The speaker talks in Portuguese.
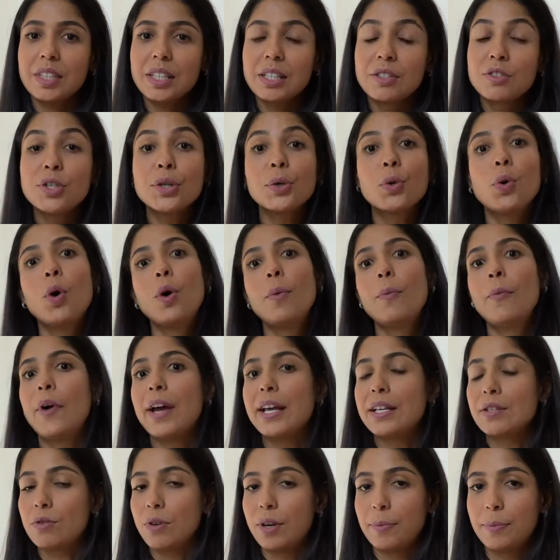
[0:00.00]
de como
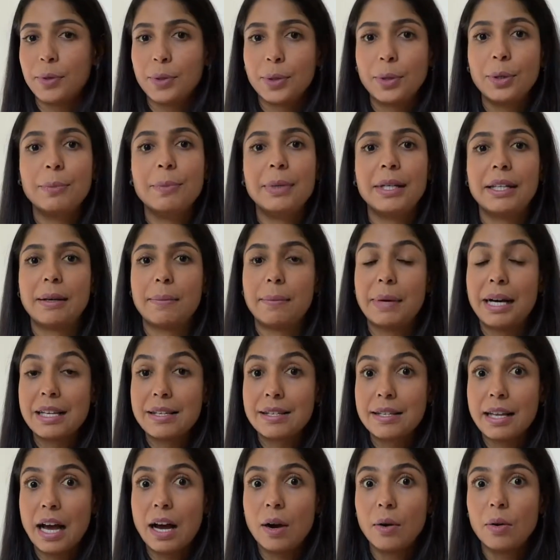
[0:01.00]
é a sua hemoglobina
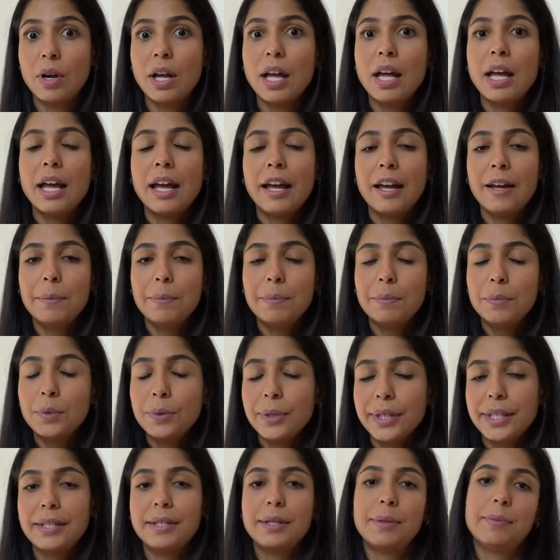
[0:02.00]
basal é
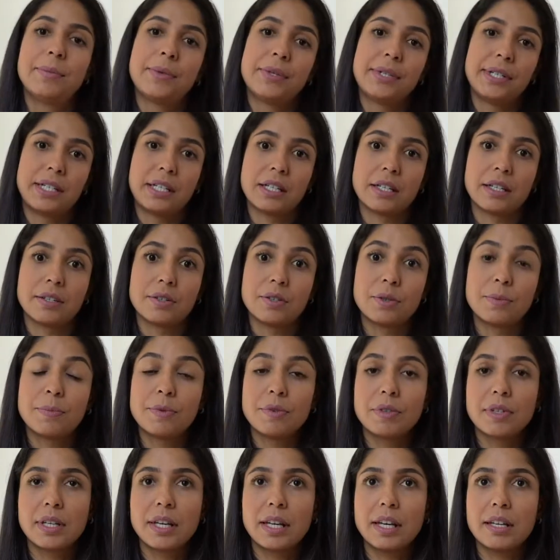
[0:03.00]
muito importante,
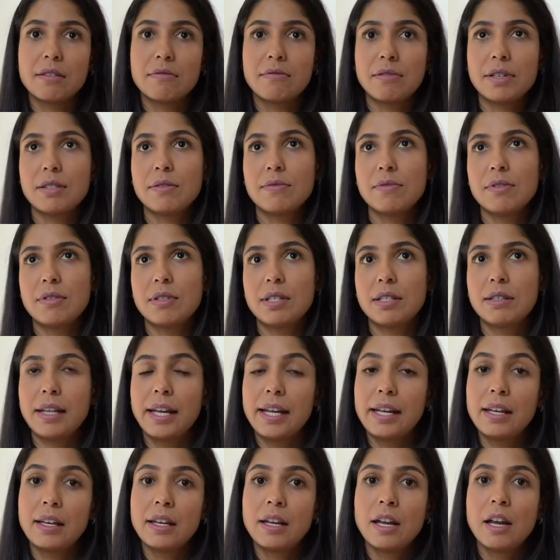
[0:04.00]
porque às vezes você
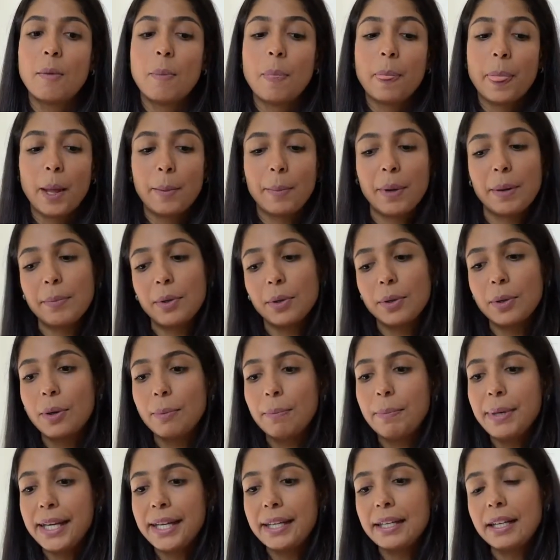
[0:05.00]
tem uma
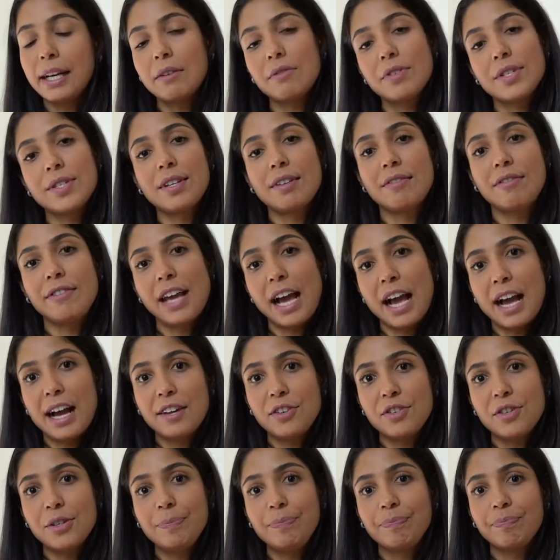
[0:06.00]
hemoglobina e você
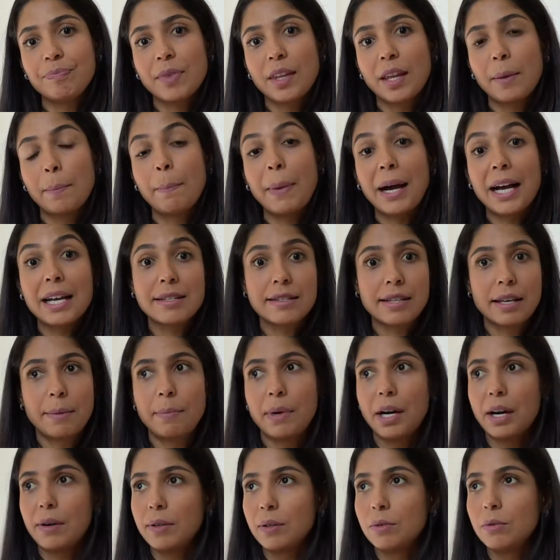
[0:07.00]
viaja, passa
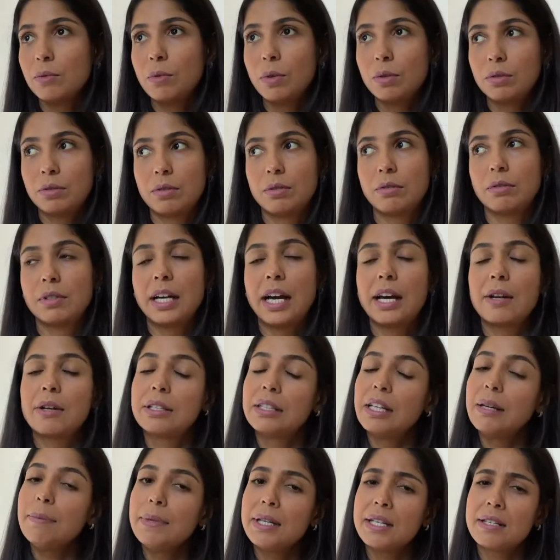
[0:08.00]
mal em algum outro lugar, ou
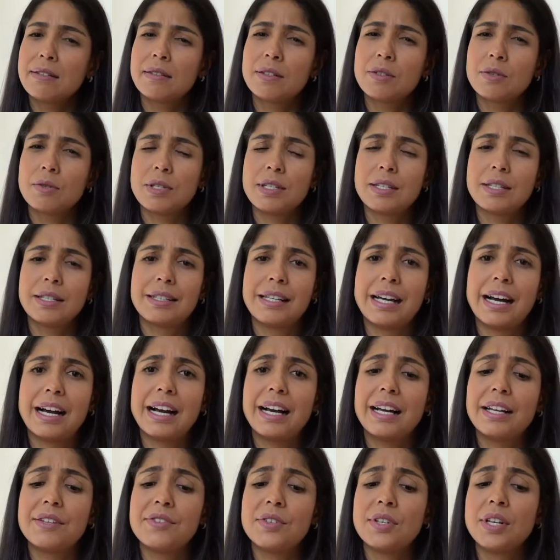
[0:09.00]
até mesmo na sua
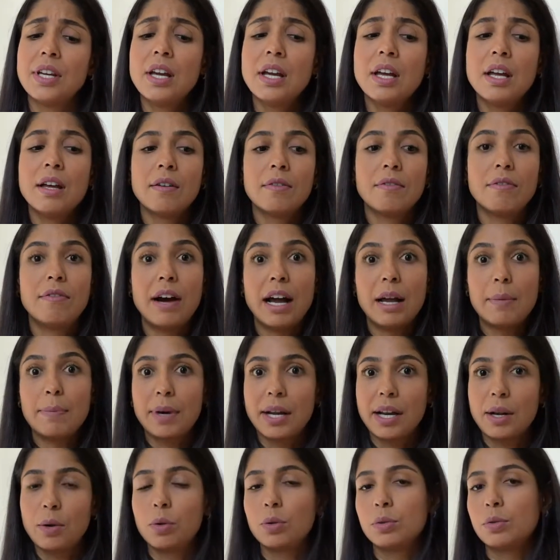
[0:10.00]
cidade, vai
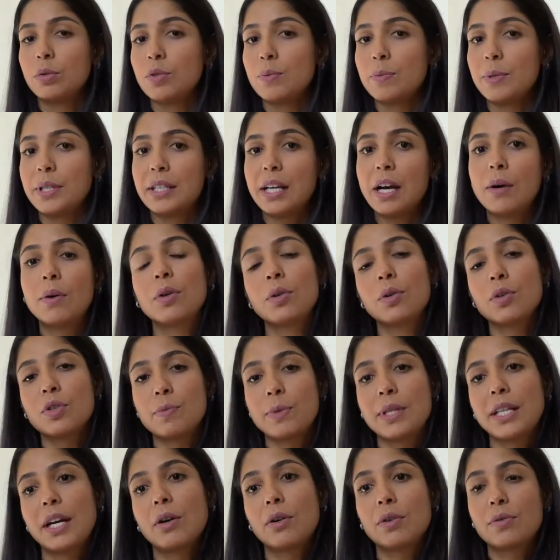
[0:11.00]
para outro hospital ou no
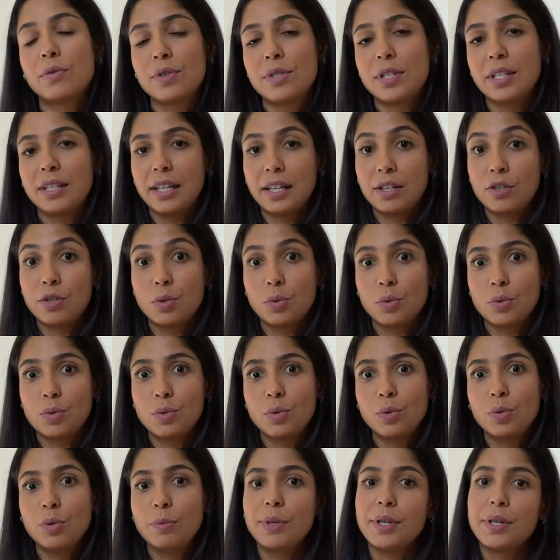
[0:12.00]
hospital que você tem de
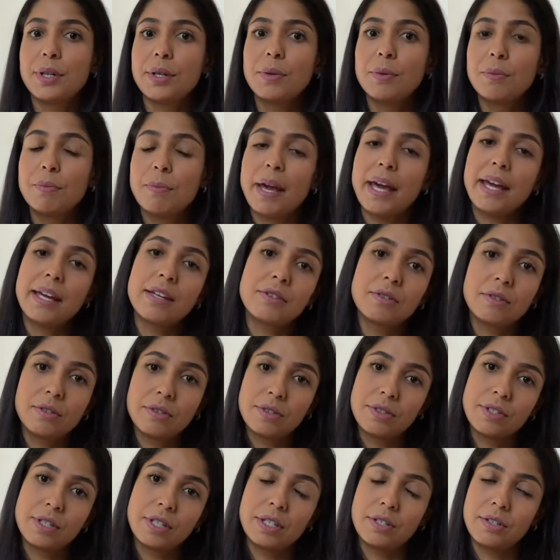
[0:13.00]
costume e um médico
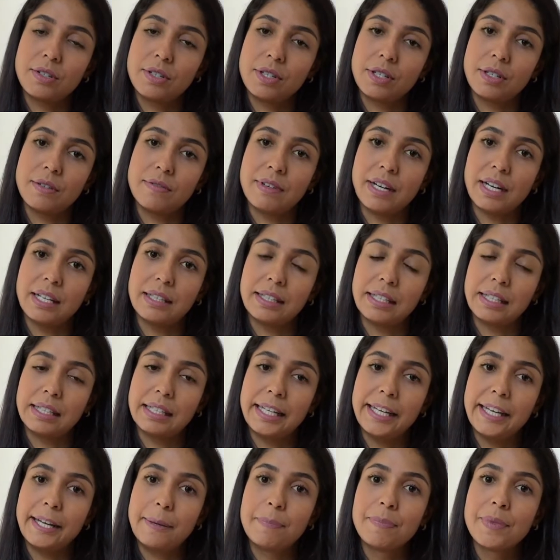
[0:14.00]
que te vai
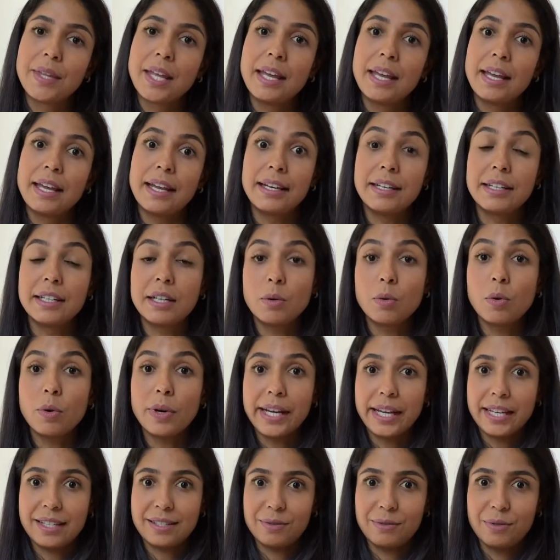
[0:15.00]
atender, ele não
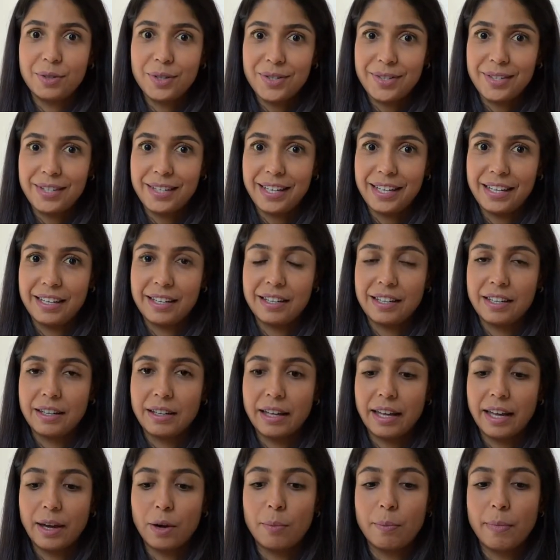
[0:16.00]
conhece você,
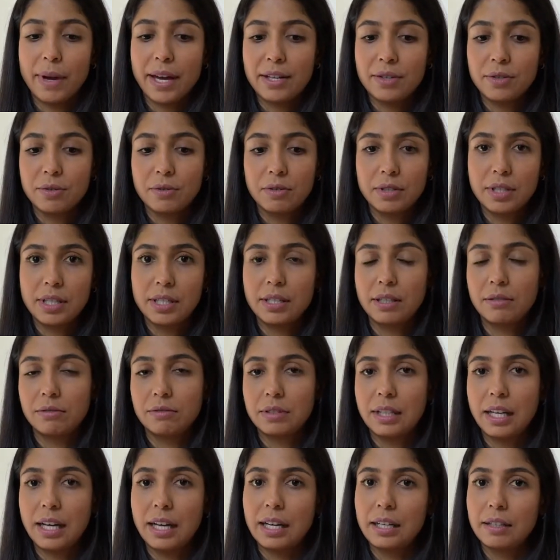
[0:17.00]
é um médico que não
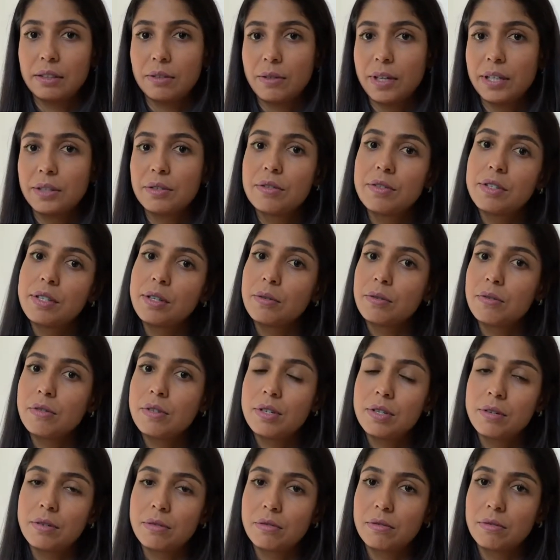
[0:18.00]
tá, não é do seu
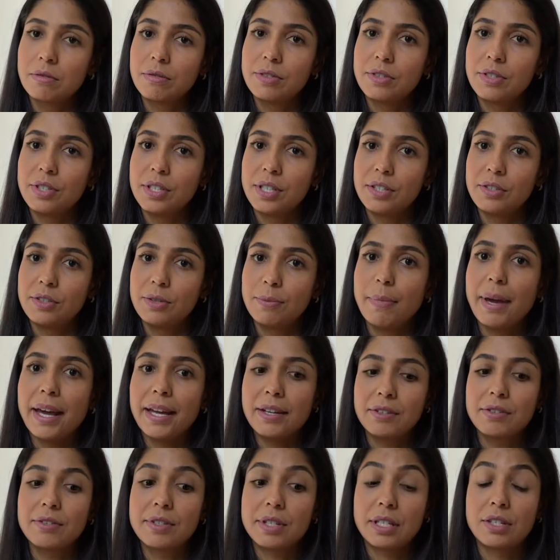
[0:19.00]
círculo de, de
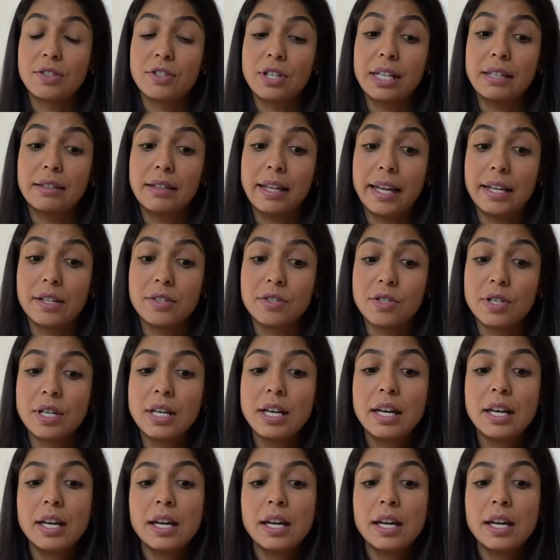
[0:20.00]
médicos que te atende.